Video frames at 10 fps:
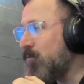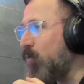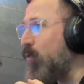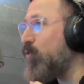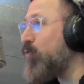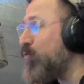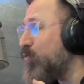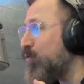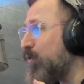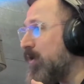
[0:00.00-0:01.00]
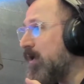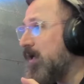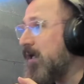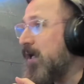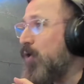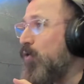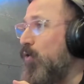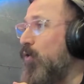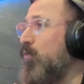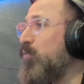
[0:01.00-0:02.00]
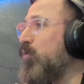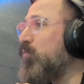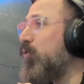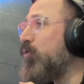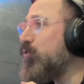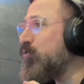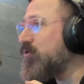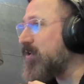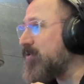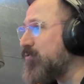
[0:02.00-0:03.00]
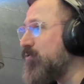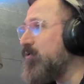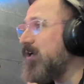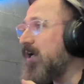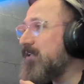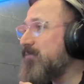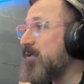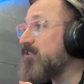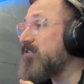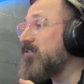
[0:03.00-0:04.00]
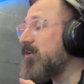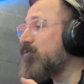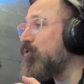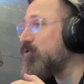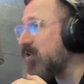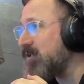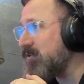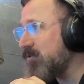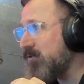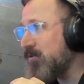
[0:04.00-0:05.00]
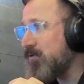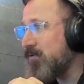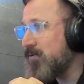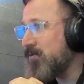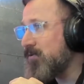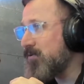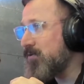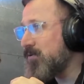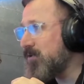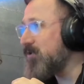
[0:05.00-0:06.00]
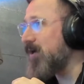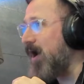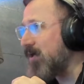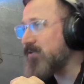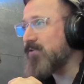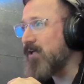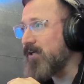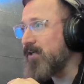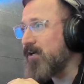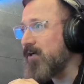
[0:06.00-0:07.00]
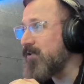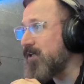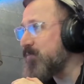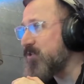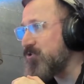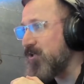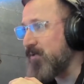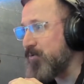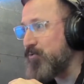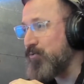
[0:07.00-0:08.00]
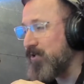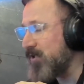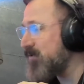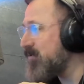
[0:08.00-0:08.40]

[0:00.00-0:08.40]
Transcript: O kul ömrü boyunca dünyanın peşinden koşar ki asla yakalayamayacağı bir dünya.